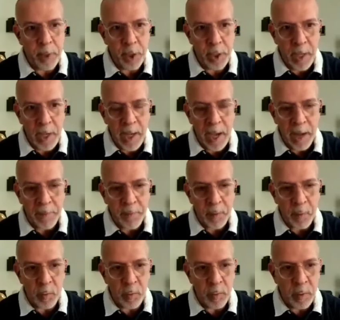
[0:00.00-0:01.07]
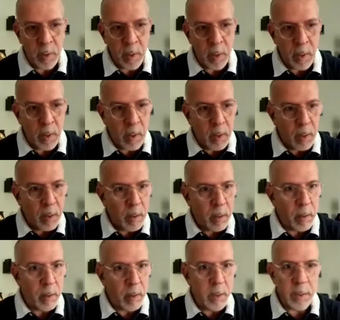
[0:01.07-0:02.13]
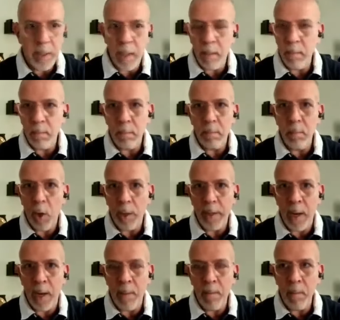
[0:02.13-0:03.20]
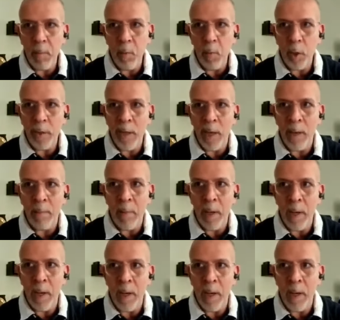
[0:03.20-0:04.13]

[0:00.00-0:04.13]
اللي عرفته آه انسان محترم ومحترم